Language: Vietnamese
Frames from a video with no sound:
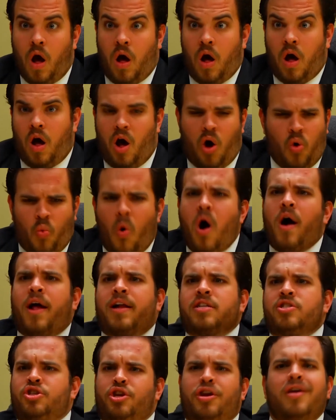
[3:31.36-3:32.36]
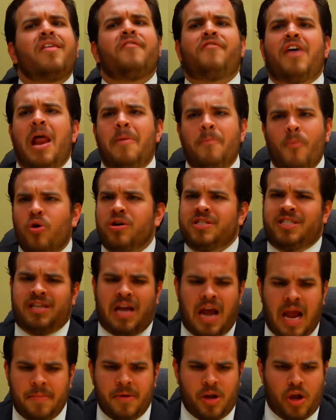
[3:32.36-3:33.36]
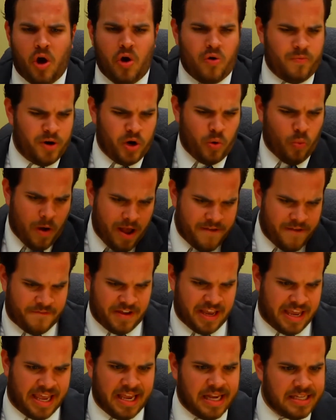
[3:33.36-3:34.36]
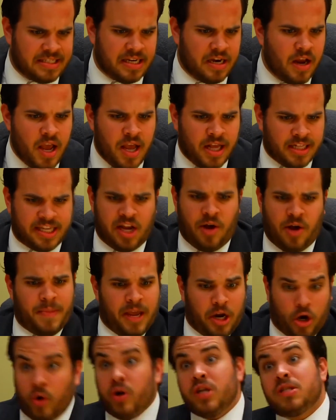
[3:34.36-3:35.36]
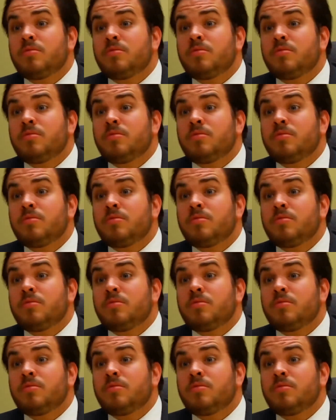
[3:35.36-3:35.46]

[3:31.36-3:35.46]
léo hãy cẩn thận để không gây ra cãi lộn có một